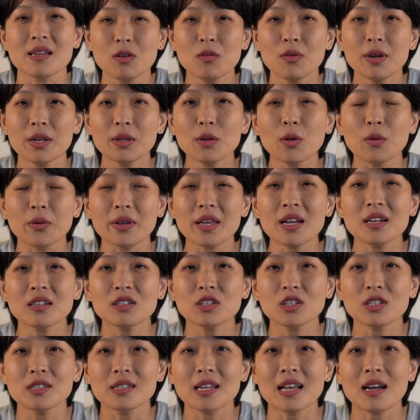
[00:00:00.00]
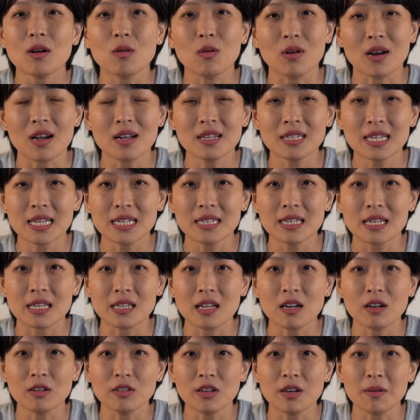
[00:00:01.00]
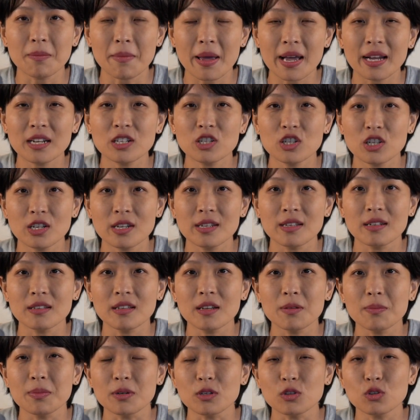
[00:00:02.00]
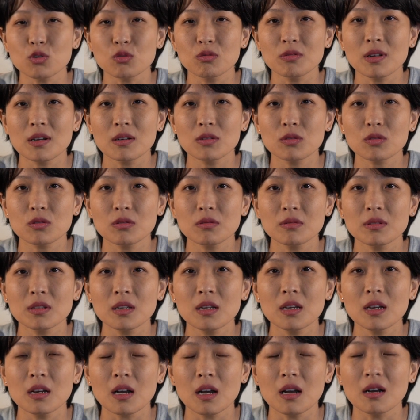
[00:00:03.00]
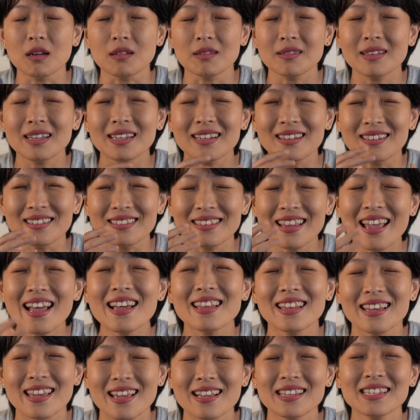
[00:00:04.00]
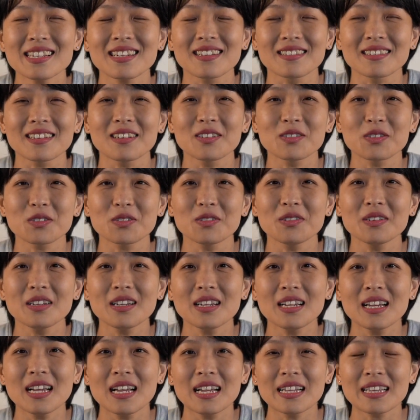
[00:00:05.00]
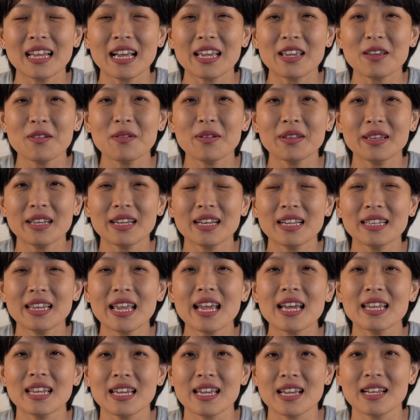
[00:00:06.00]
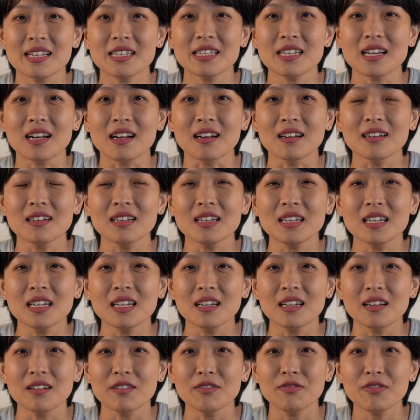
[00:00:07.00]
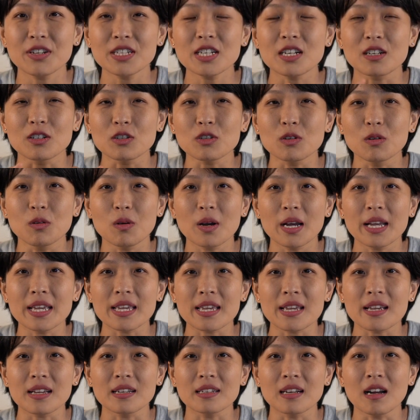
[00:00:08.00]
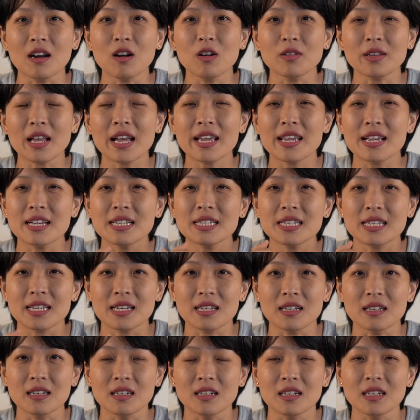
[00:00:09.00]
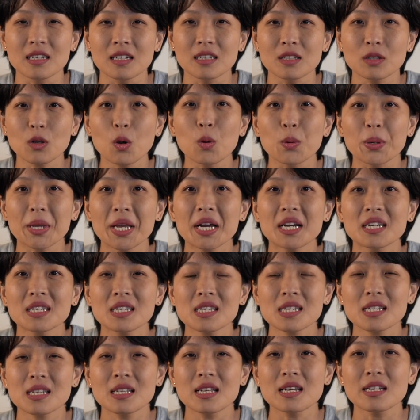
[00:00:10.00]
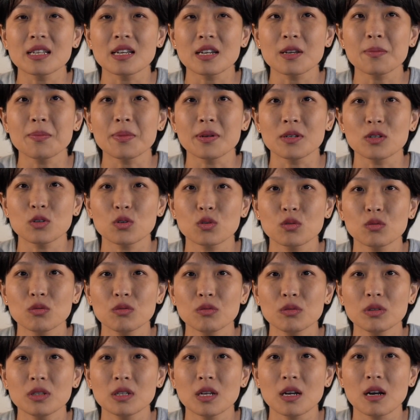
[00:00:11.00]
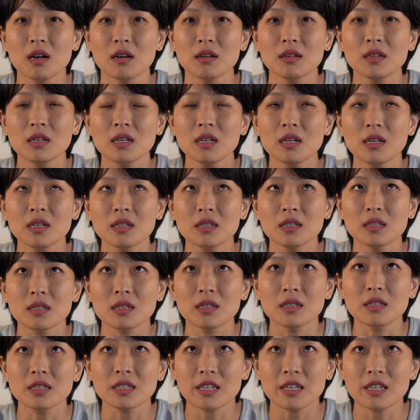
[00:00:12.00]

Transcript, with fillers: 因为同样是在我刚才提到的 Mac J 的那本书当中，呃，那个 TED 演讲当中，他因为那个 TED 演讲非常受欢迎，然后他也写了同样系列的一本书，叫 The